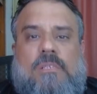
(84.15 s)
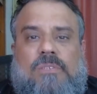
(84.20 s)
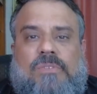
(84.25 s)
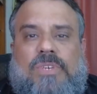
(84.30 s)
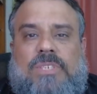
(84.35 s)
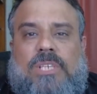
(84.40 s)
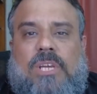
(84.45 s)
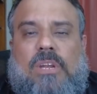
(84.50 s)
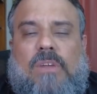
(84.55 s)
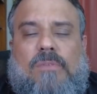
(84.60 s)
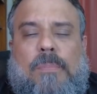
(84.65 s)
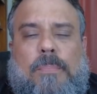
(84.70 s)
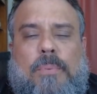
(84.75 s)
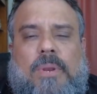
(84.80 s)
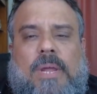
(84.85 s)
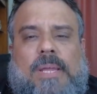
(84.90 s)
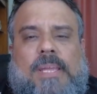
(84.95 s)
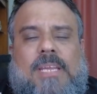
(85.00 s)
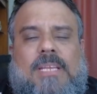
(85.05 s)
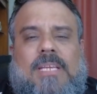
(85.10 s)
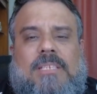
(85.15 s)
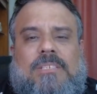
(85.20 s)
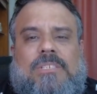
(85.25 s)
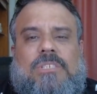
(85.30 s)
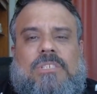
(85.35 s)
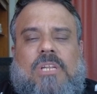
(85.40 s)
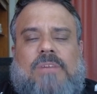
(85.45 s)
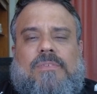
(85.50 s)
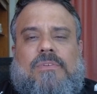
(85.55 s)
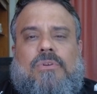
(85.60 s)
Se você é novo por aqui, já
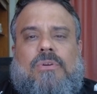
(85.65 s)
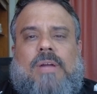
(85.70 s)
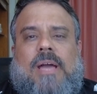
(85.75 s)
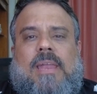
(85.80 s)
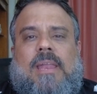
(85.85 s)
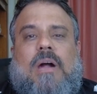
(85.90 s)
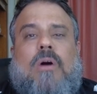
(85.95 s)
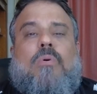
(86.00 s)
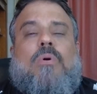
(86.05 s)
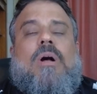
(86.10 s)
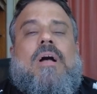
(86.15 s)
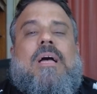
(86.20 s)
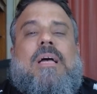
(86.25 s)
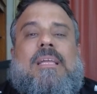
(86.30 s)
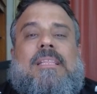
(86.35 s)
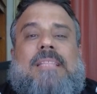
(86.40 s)
se inscreva no canal,